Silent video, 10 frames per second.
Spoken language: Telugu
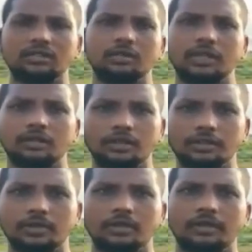తీసుకొని పోయి
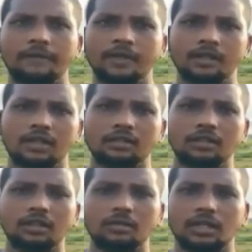ఓవర్ స్పీడ్లో
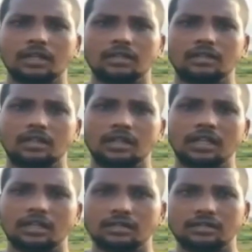అందులో మా అన్న
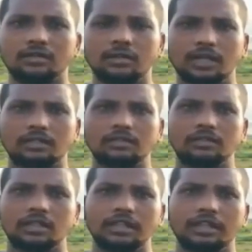శివకుమార్ అతను
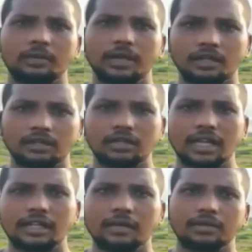అటనే ఇరుకపోయినాడు అతను
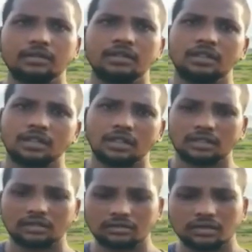హ్యాండిక్యాప్డ్
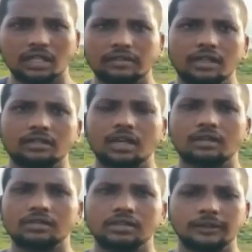అతను దుంకలేకపోయినాడు
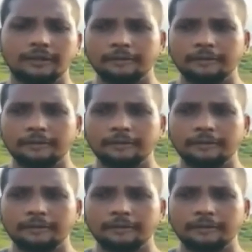కార్లోంచి